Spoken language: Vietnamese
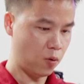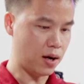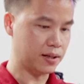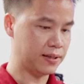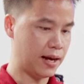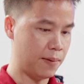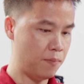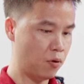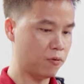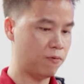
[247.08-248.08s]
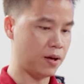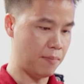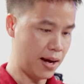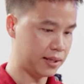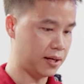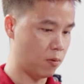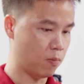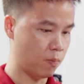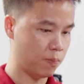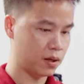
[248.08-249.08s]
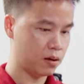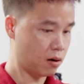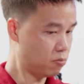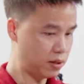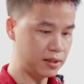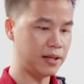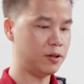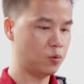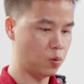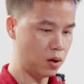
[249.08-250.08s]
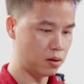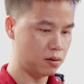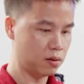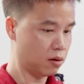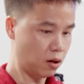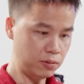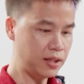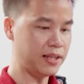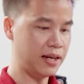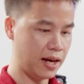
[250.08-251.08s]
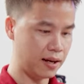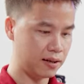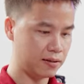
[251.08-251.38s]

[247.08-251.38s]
khoảng giá một phẩy ba tỷ đồng. Không thích xe Trung Quốc, không thích xe điện.